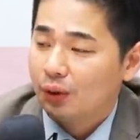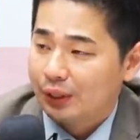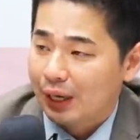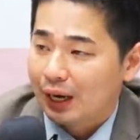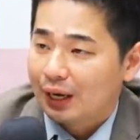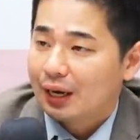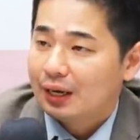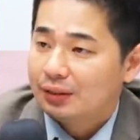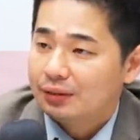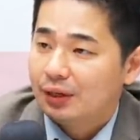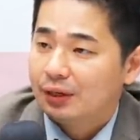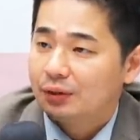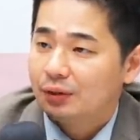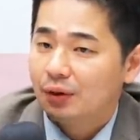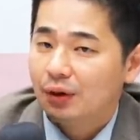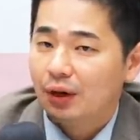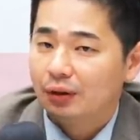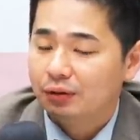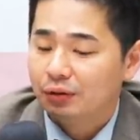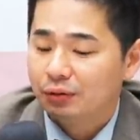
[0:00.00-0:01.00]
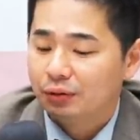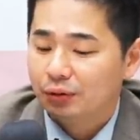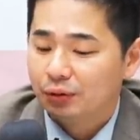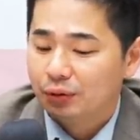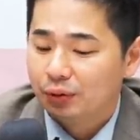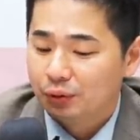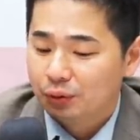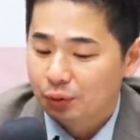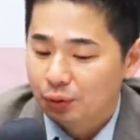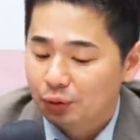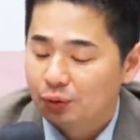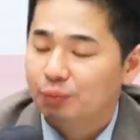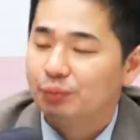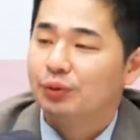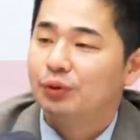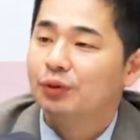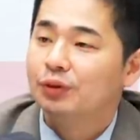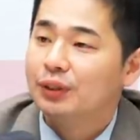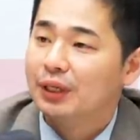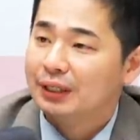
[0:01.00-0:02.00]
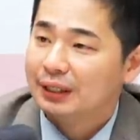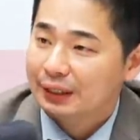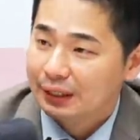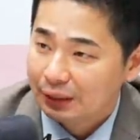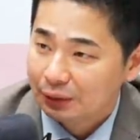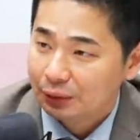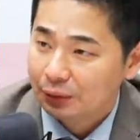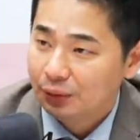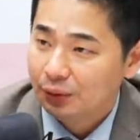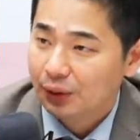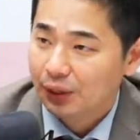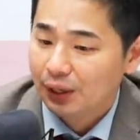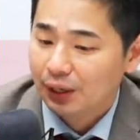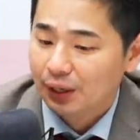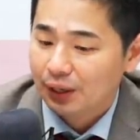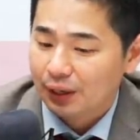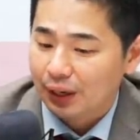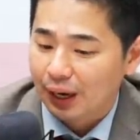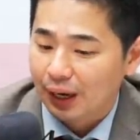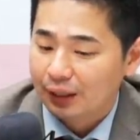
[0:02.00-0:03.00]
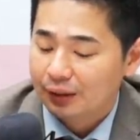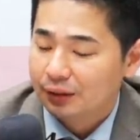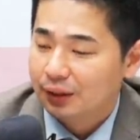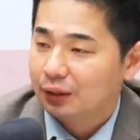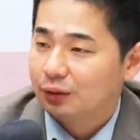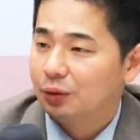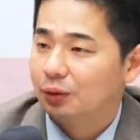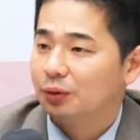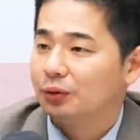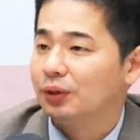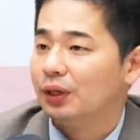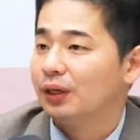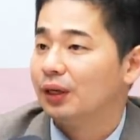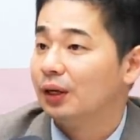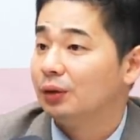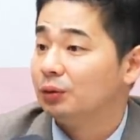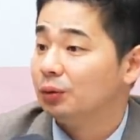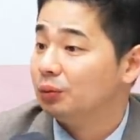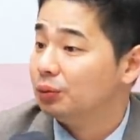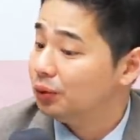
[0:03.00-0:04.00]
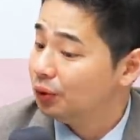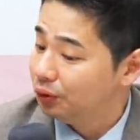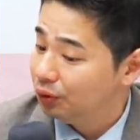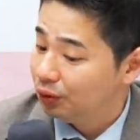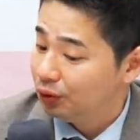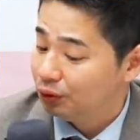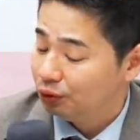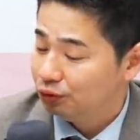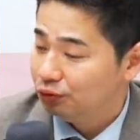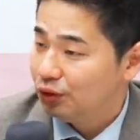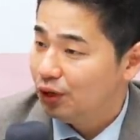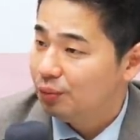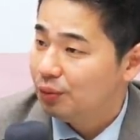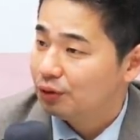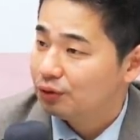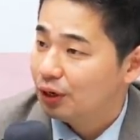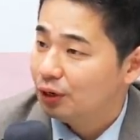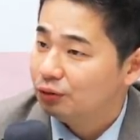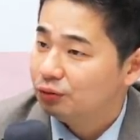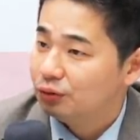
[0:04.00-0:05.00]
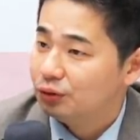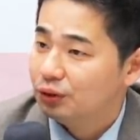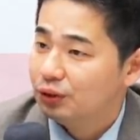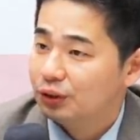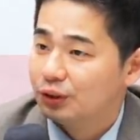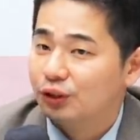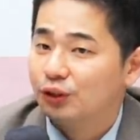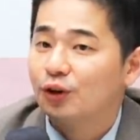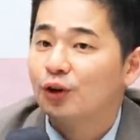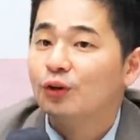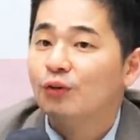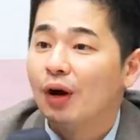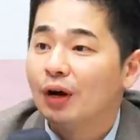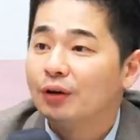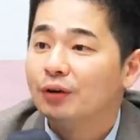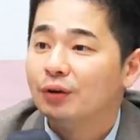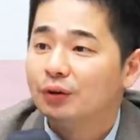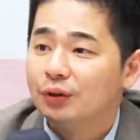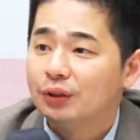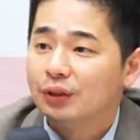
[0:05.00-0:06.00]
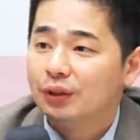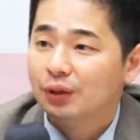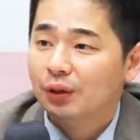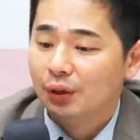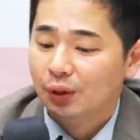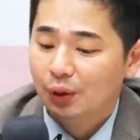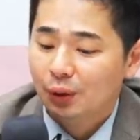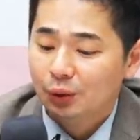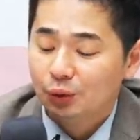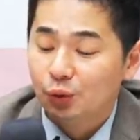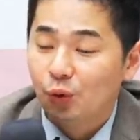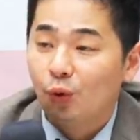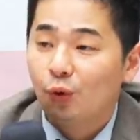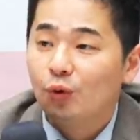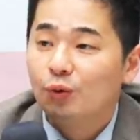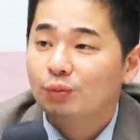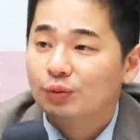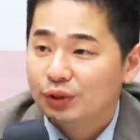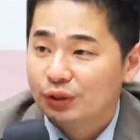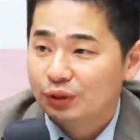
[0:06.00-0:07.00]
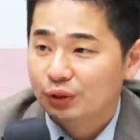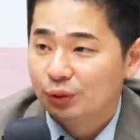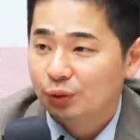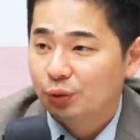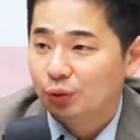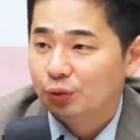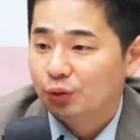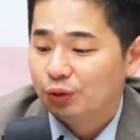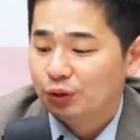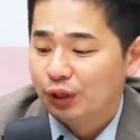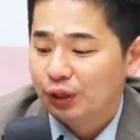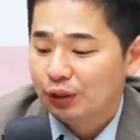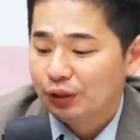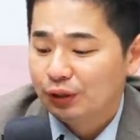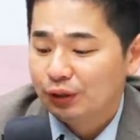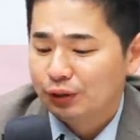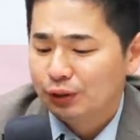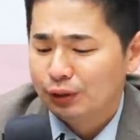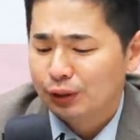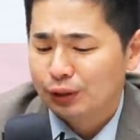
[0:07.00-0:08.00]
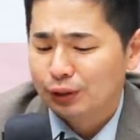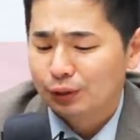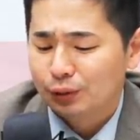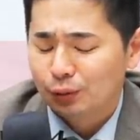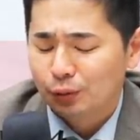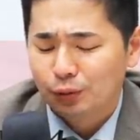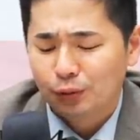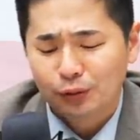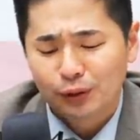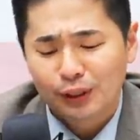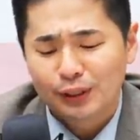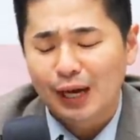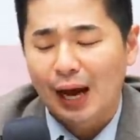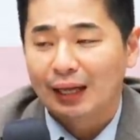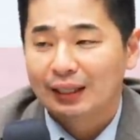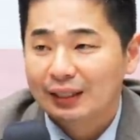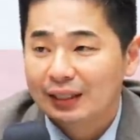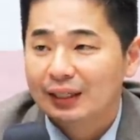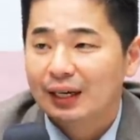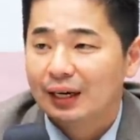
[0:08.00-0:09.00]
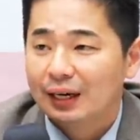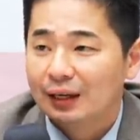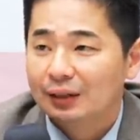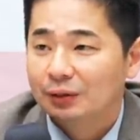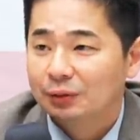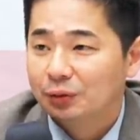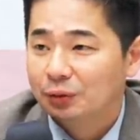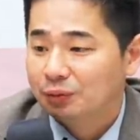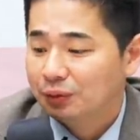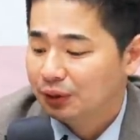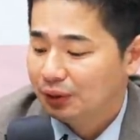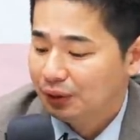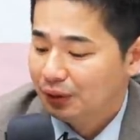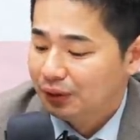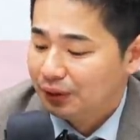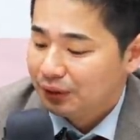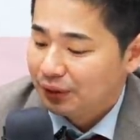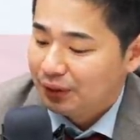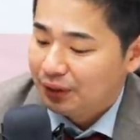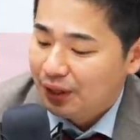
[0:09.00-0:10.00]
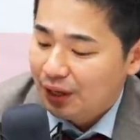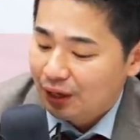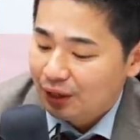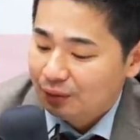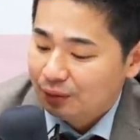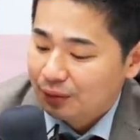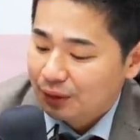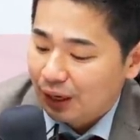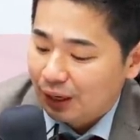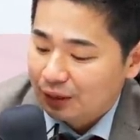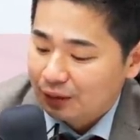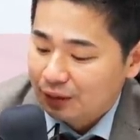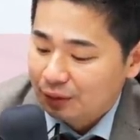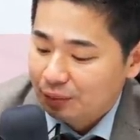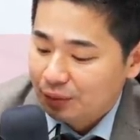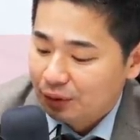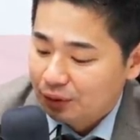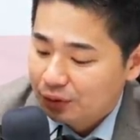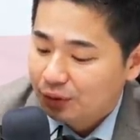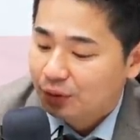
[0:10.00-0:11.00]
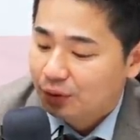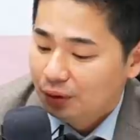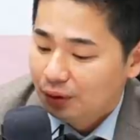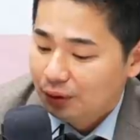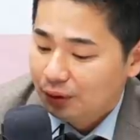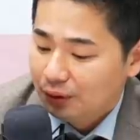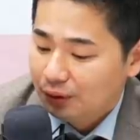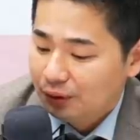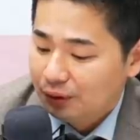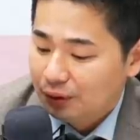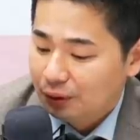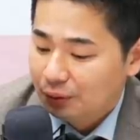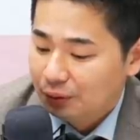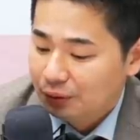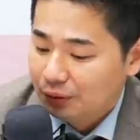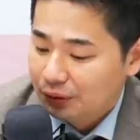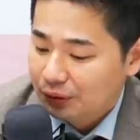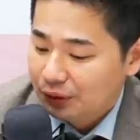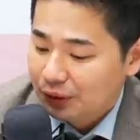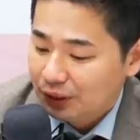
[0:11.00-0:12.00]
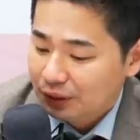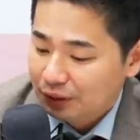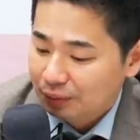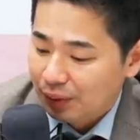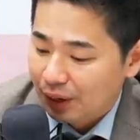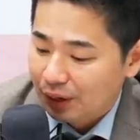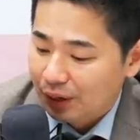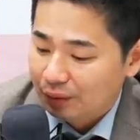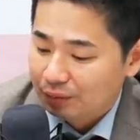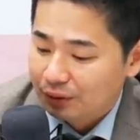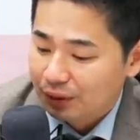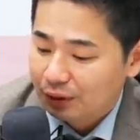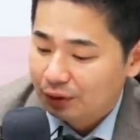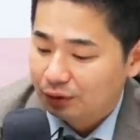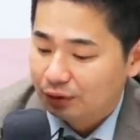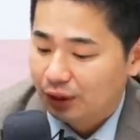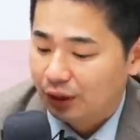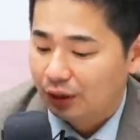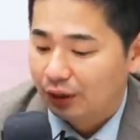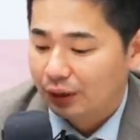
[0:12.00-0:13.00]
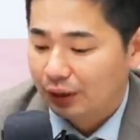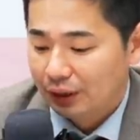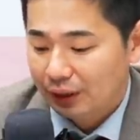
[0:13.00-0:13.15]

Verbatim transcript: 약한 섹터 같은 경우는 조금 비워내더라도 강한 섹터로 내가 좀 더 추가하면서 할수 있는 그런 환경이 조금씩은 조성되는 조성되지 않을까라는 좀 음. 기대감을 가지면서 일단 오늘 시장을 마감을 했고요.